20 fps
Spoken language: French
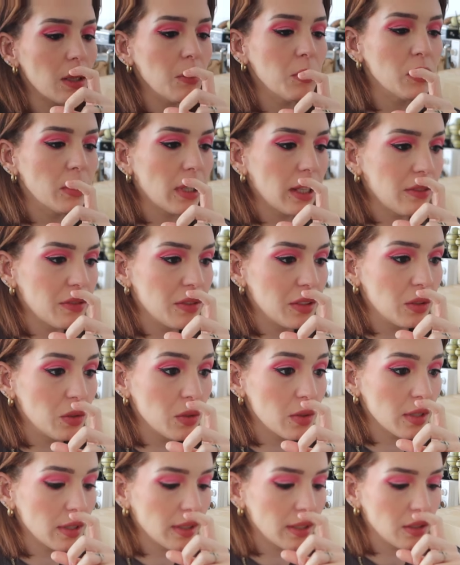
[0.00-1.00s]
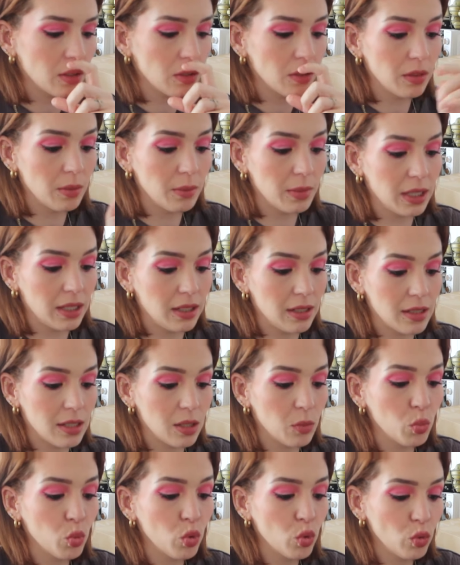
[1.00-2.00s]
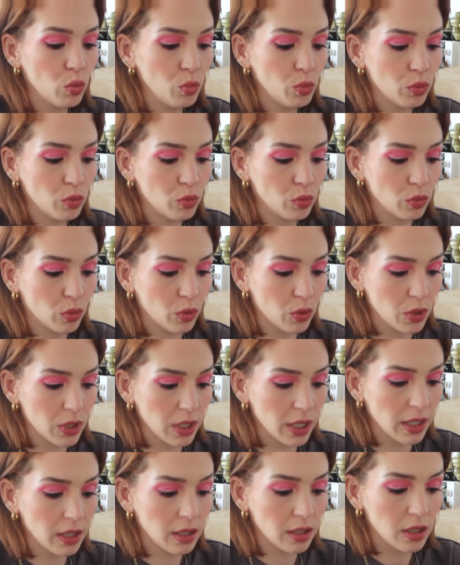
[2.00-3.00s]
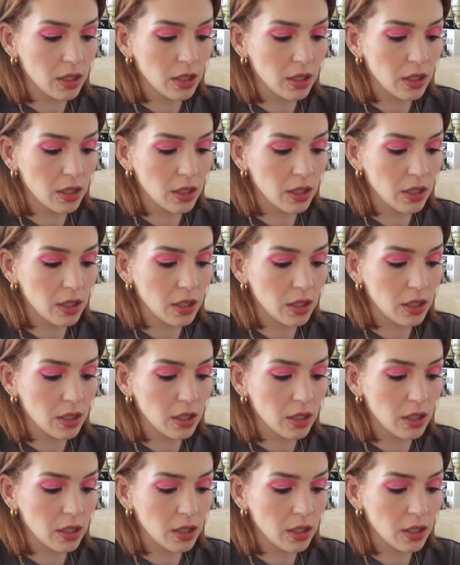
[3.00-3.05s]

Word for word: là mon drap il fait 280 balles, c'est beaucoup beaucoup trop cher.